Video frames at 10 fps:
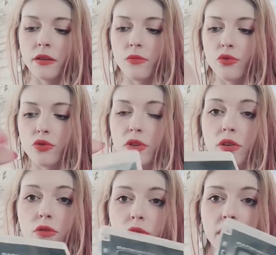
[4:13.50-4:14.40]
Pour ceux
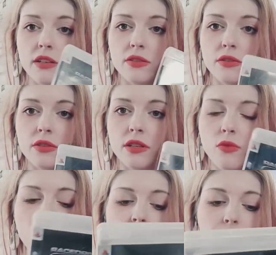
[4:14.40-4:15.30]
qui connaissent,
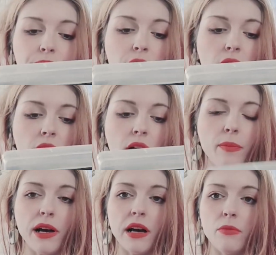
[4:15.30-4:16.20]
dites-moi.
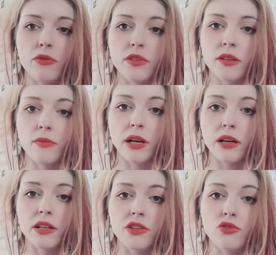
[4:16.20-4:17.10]
Apparemment, ça,
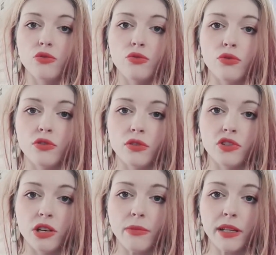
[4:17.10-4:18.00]
bah, les jeux de course,
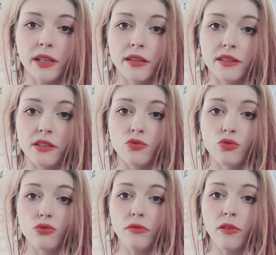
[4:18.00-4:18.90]
j'ai remarqué que ça se
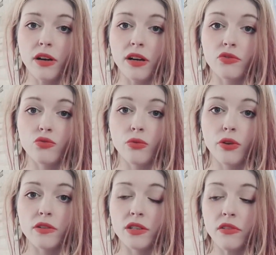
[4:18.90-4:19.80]
joue souvent à un
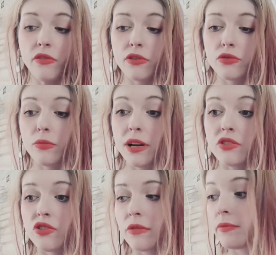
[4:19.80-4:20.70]
joueur, c'est fort
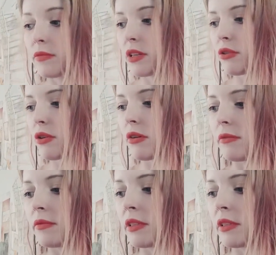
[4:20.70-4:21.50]
dommage d'ailleurs.